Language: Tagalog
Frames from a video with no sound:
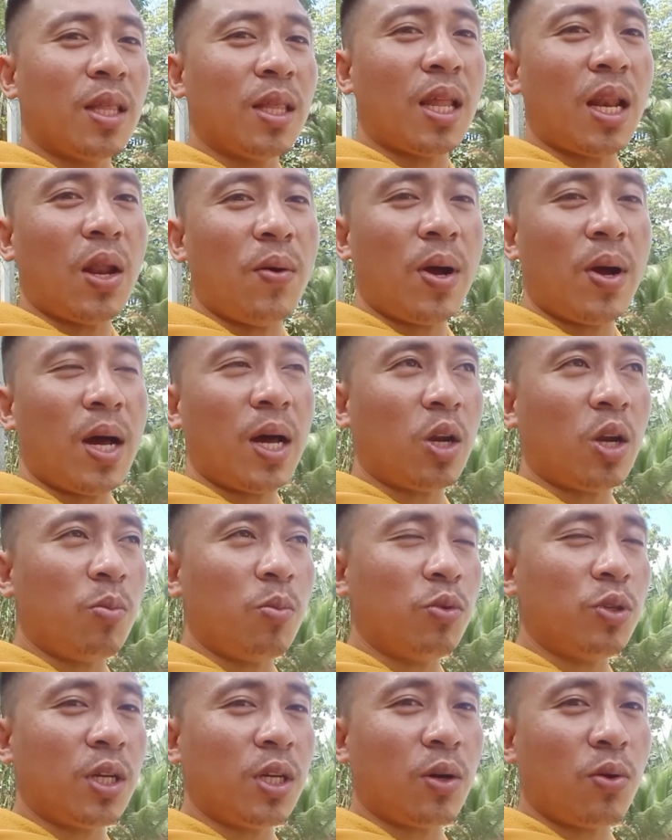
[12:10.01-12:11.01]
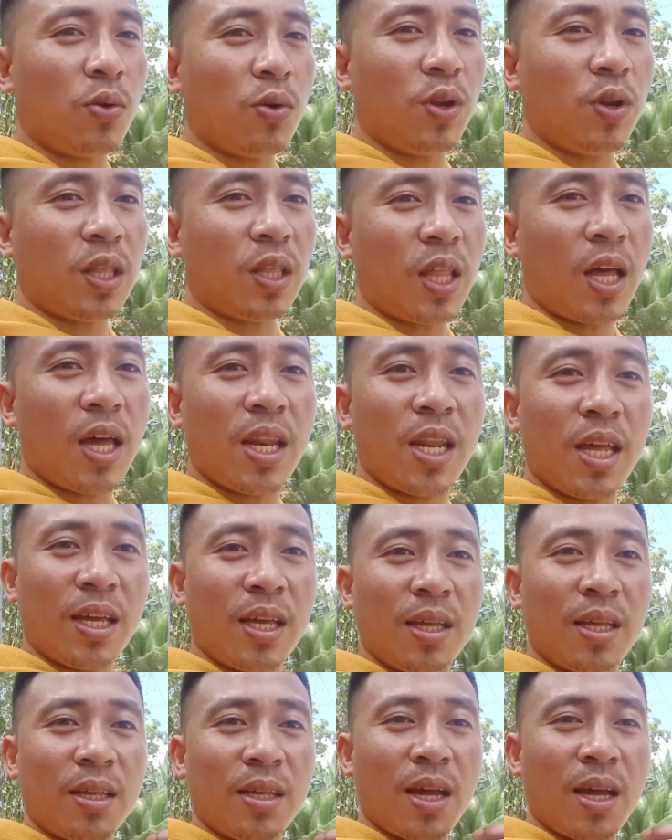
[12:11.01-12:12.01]
dalawang araw mo siya kukuliktahin
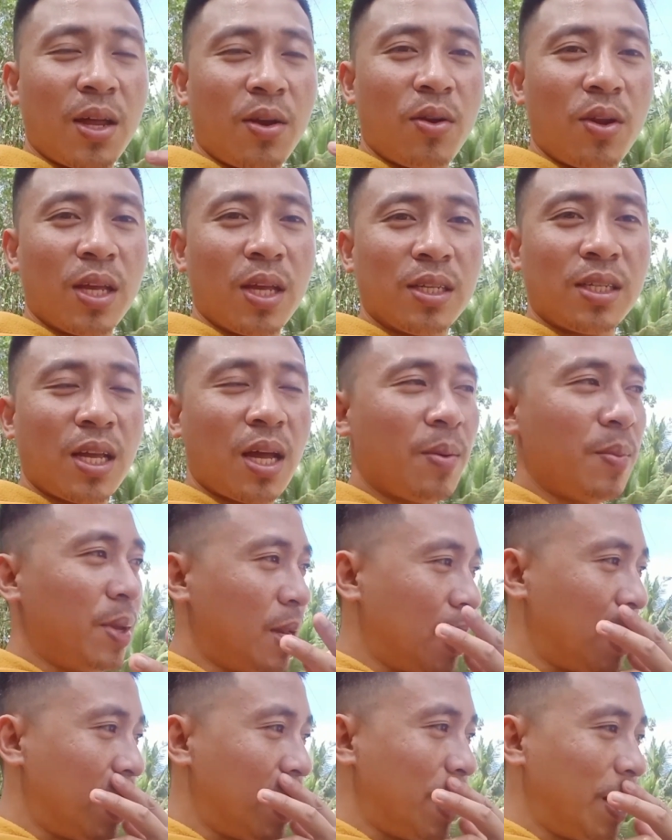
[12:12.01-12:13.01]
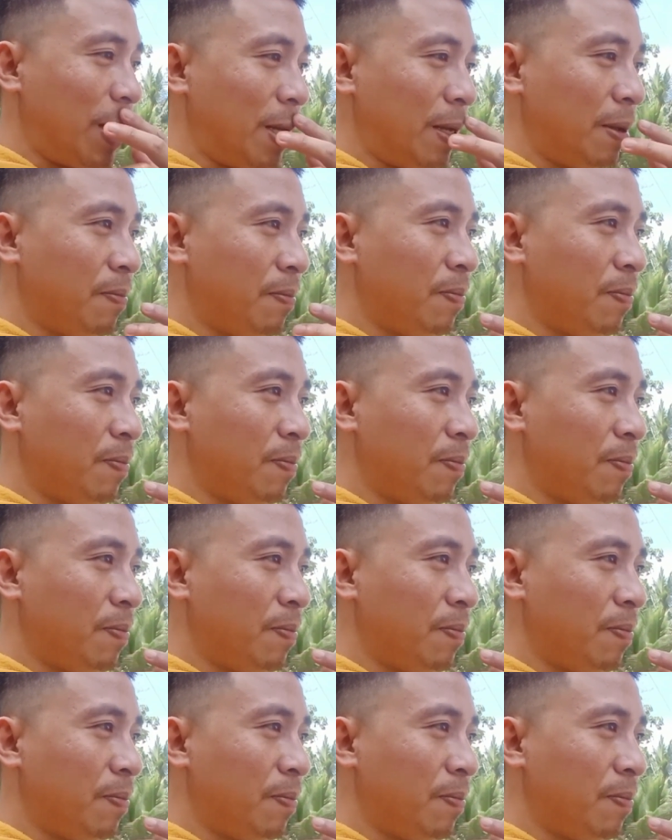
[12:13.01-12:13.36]
ay ano na yan sa amin na uh,